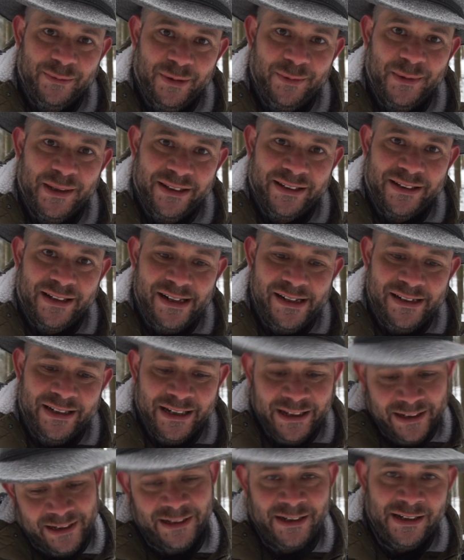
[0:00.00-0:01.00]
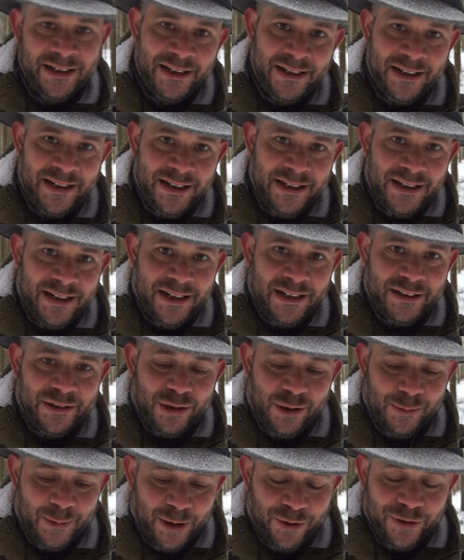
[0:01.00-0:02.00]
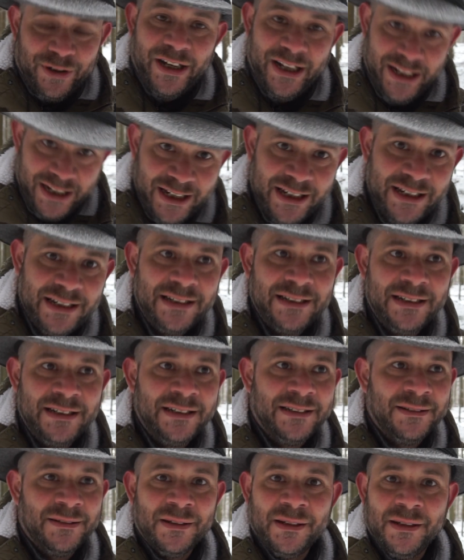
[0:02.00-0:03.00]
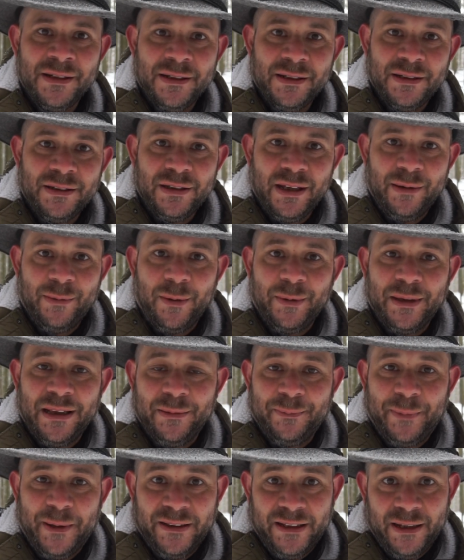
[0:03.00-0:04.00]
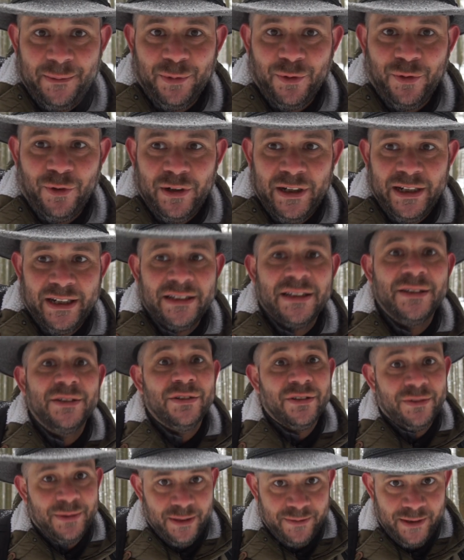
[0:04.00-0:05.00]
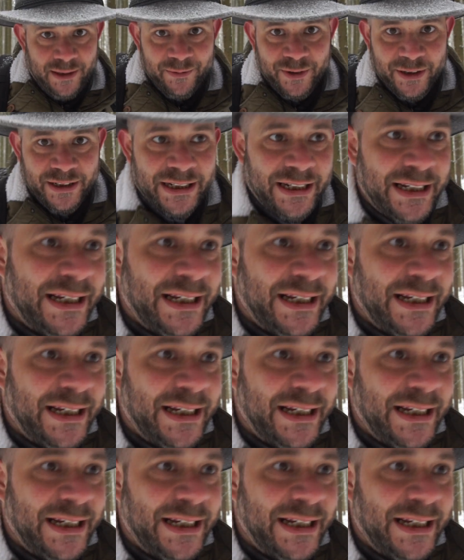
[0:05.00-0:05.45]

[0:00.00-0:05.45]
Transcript: ist mir jetzt kalt. Also komm auf, dir mal ein bisschen per Tempo vorlegen, dass uns wieder warm wird.